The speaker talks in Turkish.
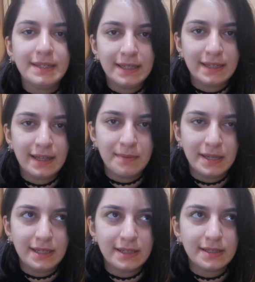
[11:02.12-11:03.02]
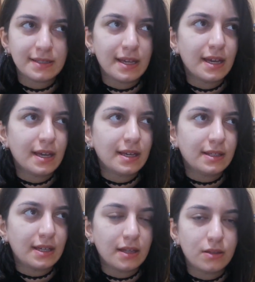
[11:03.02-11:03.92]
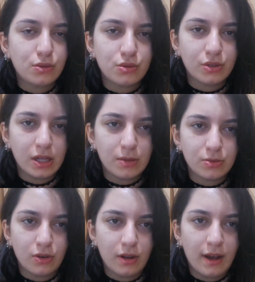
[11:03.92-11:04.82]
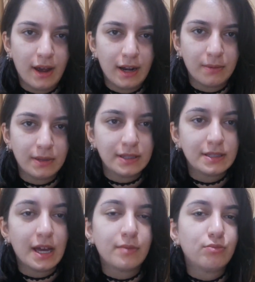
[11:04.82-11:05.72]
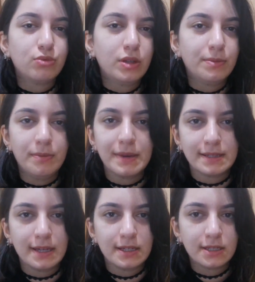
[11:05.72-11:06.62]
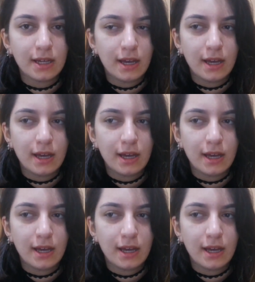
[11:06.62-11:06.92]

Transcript: yenilemeliyiz kendi düşüncelerimize göre ayarlamalıyız. Yani bu da bir mesaj.